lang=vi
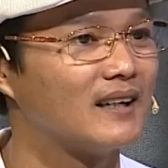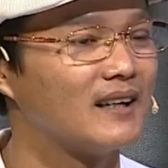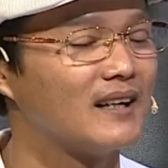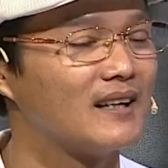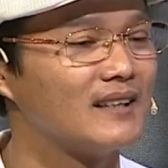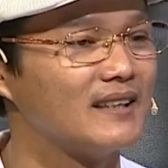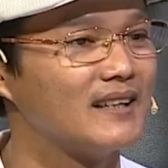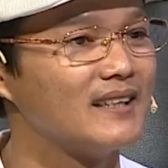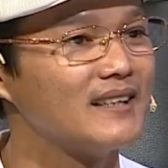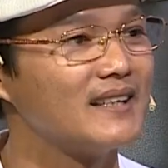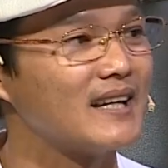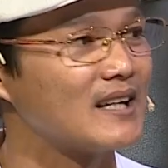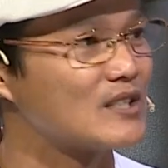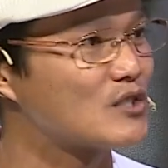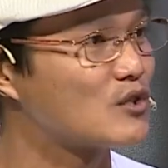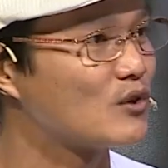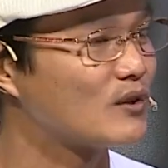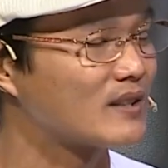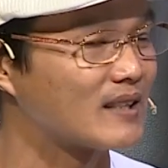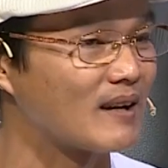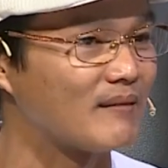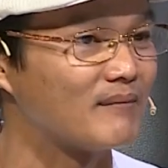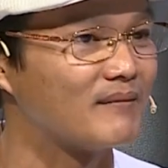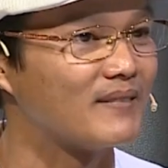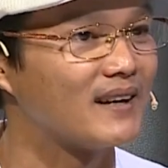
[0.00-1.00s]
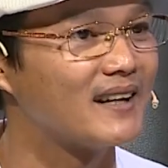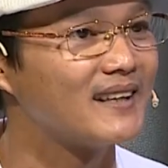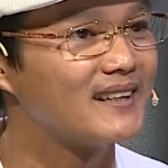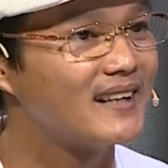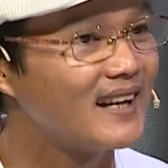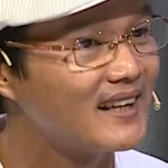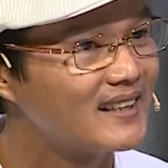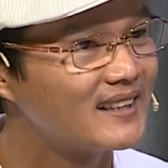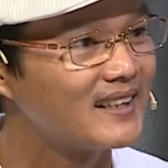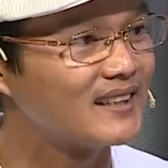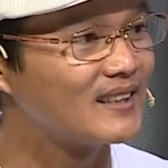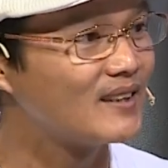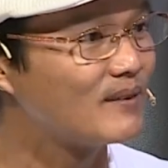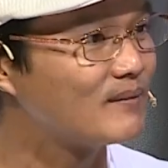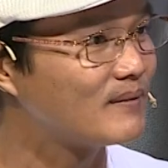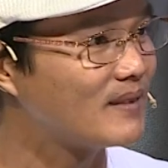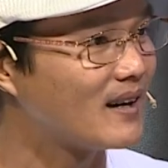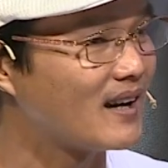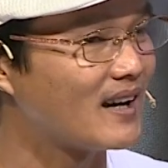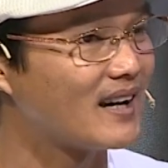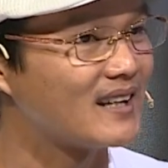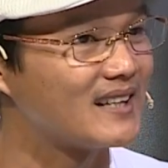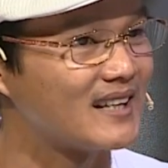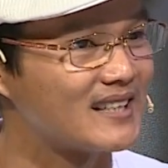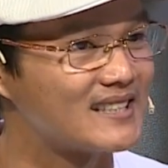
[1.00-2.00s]
à, những nhà sưu tầm à, đến là lúc
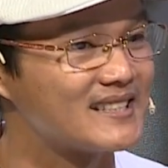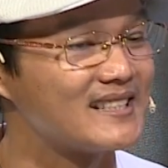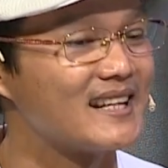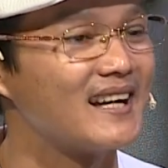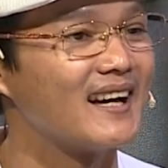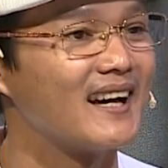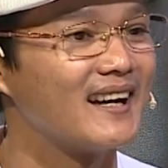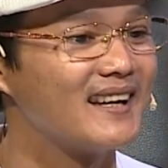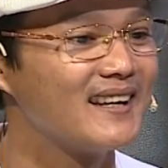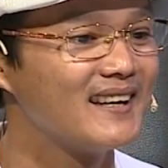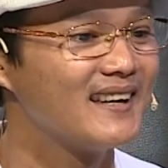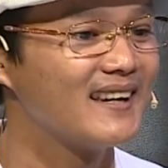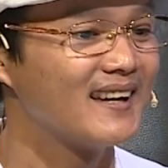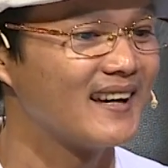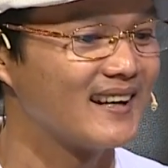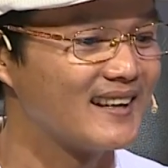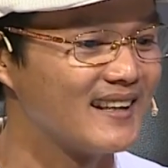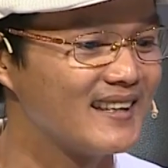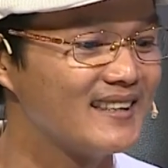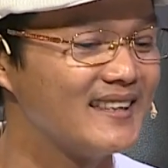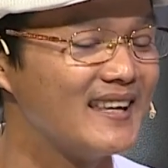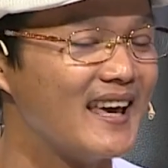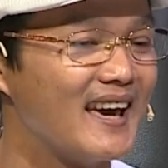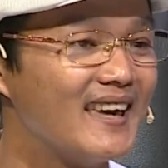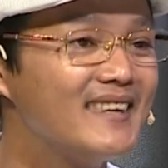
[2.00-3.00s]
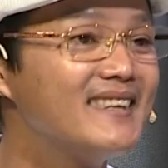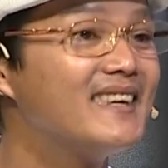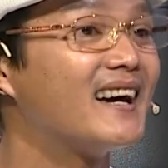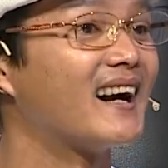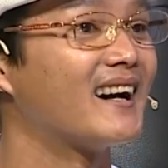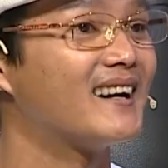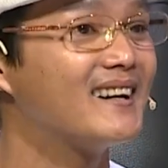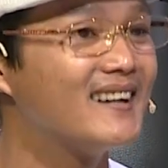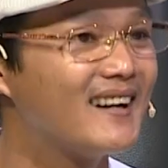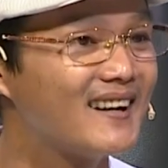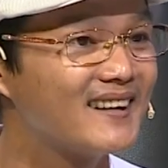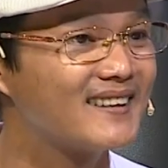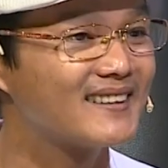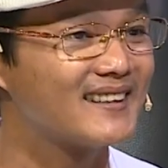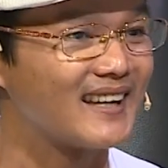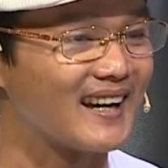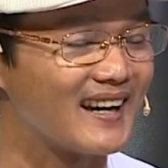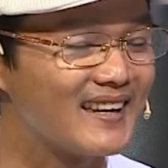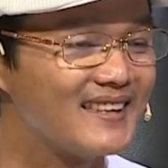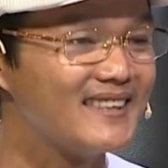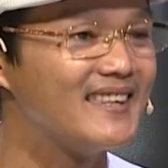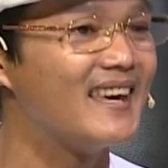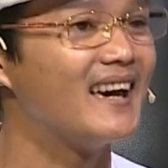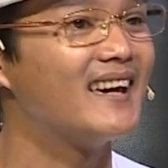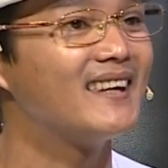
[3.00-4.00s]
đó à, là sẽ à, để dễ nhận hơn
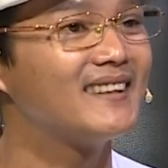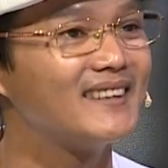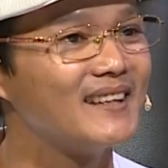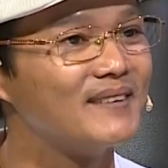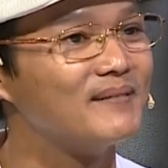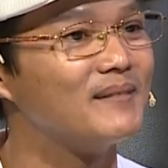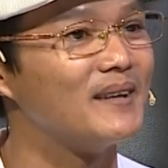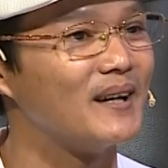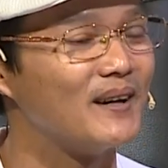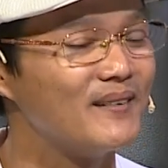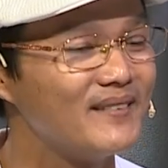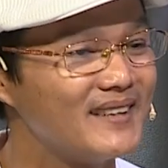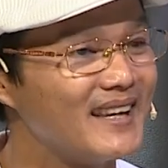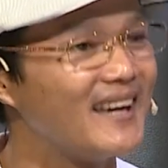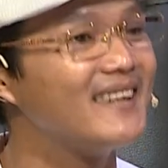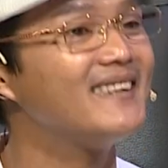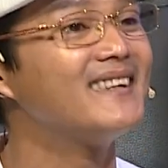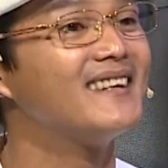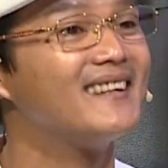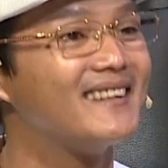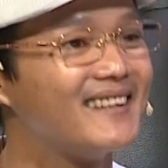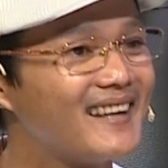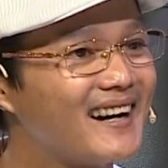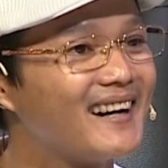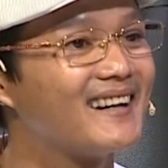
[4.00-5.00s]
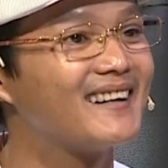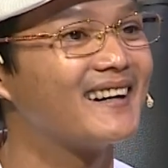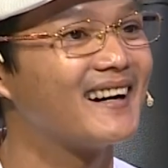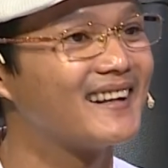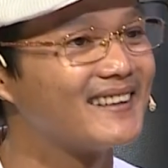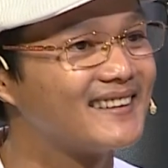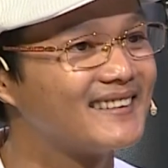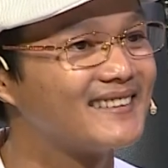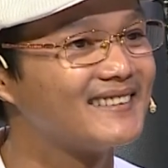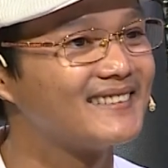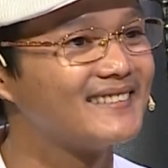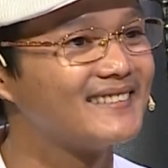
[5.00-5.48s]
dạ dễ tìm hiểu dễ nhìn hơn anh